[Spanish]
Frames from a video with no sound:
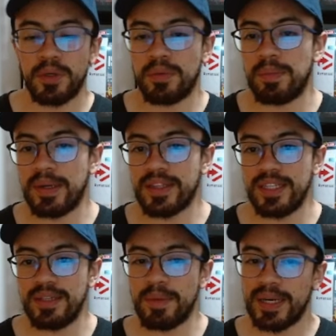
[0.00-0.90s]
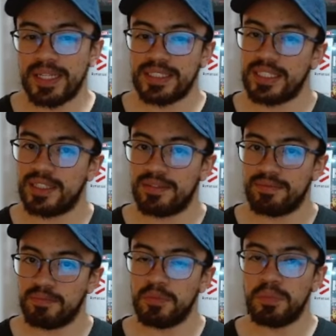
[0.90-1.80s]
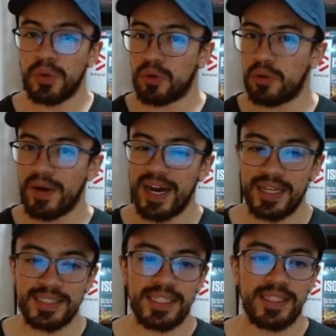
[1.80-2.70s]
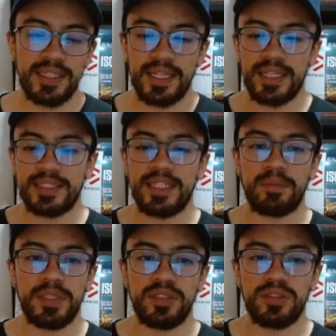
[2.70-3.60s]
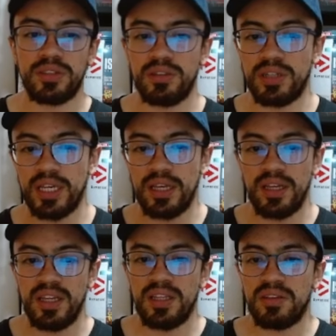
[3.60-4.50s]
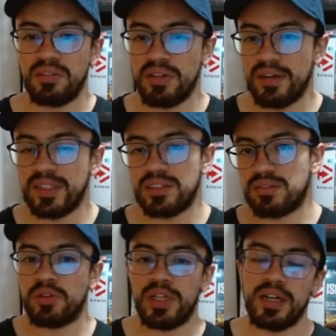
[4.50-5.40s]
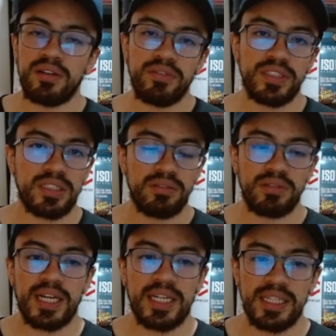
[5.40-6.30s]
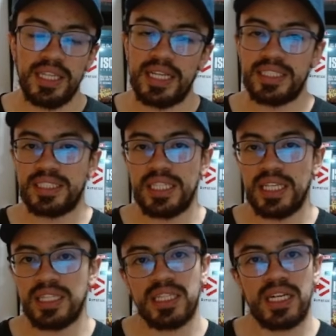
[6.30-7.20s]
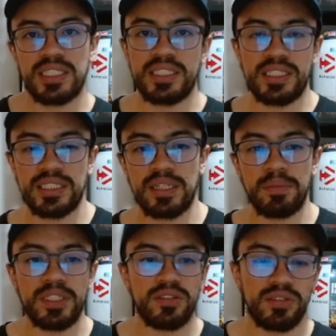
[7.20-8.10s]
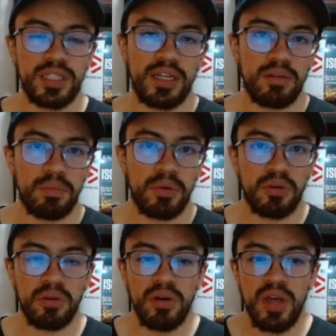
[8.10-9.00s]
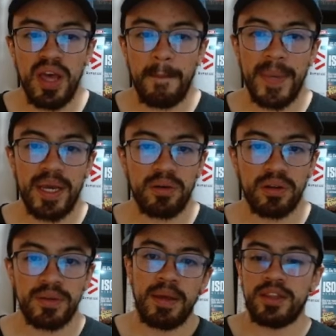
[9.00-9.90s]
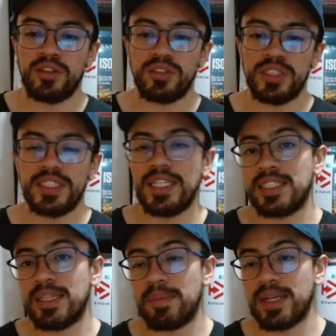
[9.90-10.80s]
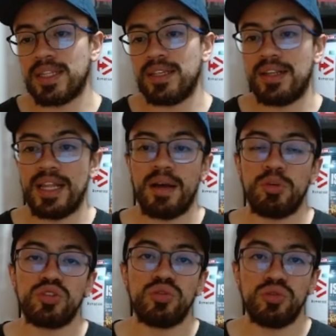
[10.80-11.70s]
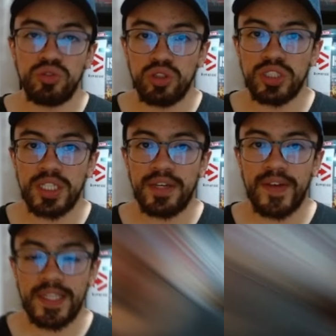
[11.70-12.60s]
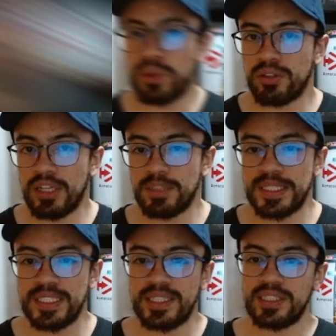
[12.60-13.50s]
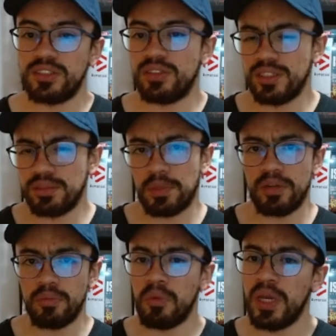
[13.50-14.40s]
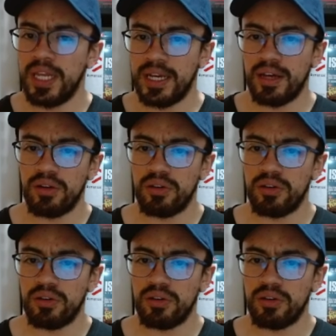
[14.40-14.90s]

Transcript: por mi parte, me parece un poco baja esa cantidad de servicios. Creo que de una vez hubieran ofrecido una cantidad de 60 a 100 servicios, sería un poco mejor. Entonces en esta parte le damos un 12 de 20. En cuanto a las presentaciones, bueno, muy ligado